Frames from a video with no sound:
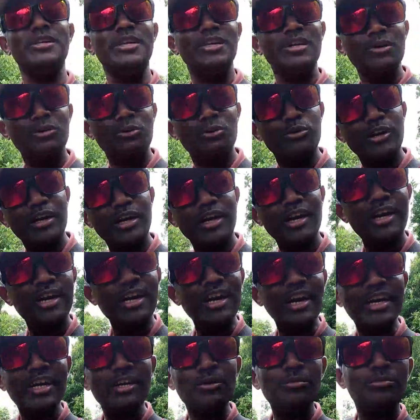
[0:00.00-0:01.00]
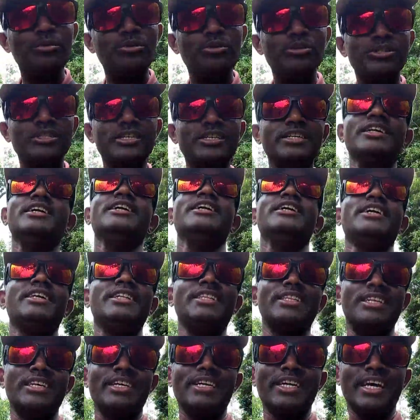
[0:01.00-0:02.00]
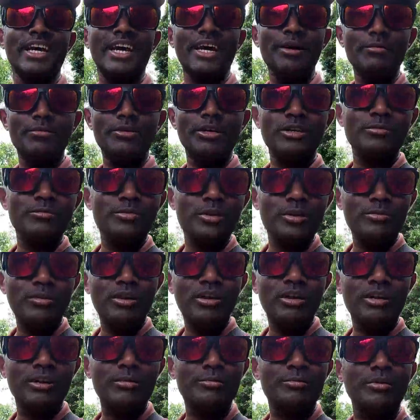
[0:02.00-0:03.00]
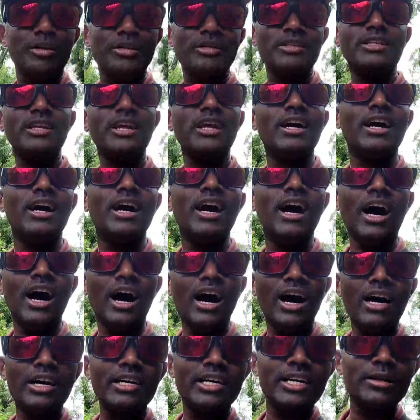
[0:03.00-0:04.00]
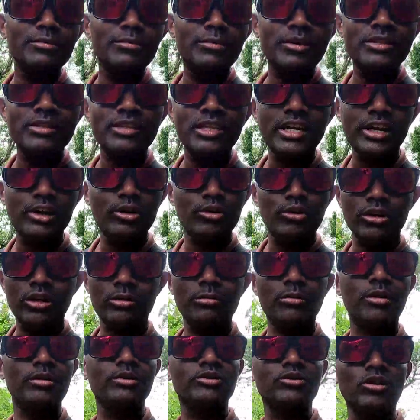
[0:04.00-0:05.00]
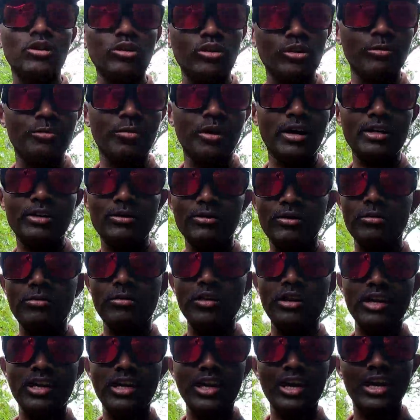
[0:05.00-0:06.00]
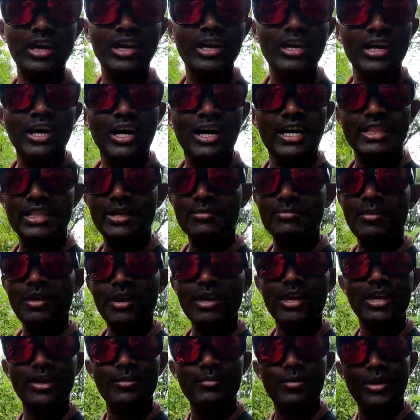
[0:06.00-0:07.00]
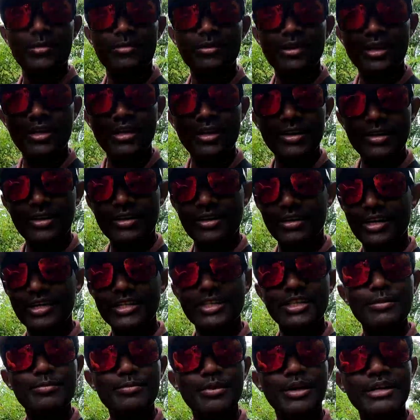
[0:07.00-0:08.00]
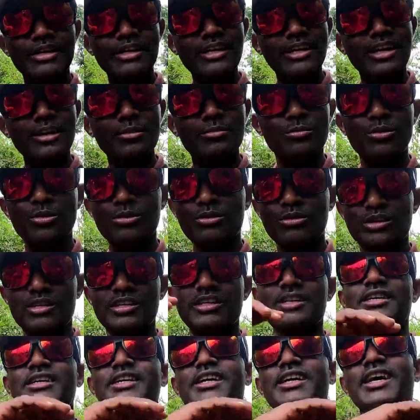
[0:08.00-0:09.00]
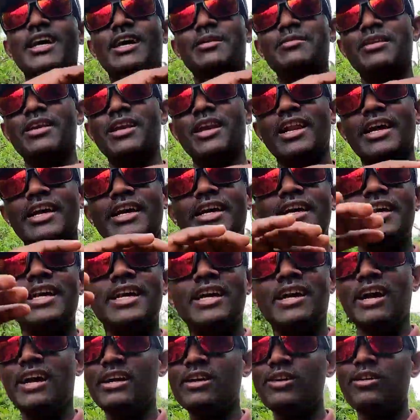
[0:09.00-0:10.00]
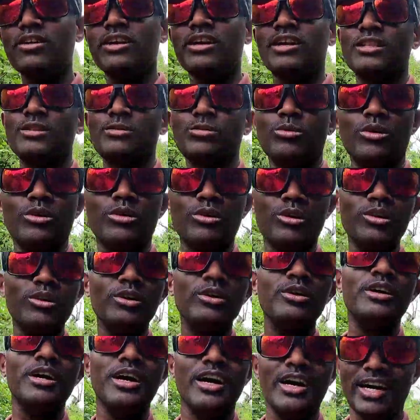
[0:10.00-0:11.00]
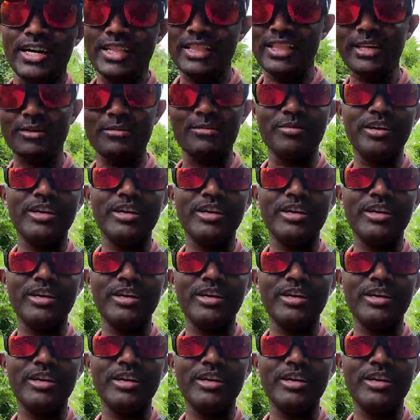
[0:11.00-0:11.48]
அப்படியே ஒரே லைன் பிடிச்சி இந்த கேப்டன் பிரபாகரன் படத்தில் ஆட்டமாக தேரோட்டமான்னு சொல்லி ஒரு பாட்டு வரும் இல்லைங்களா அந்த பாட்டில் எப்படி அப்படியே நெத்தி பேட்டரிலாம் போட்டுட்டு அப்படியே லைனாக காட்டுக்குள்ளே நடந்து போவாங்களோ அந்த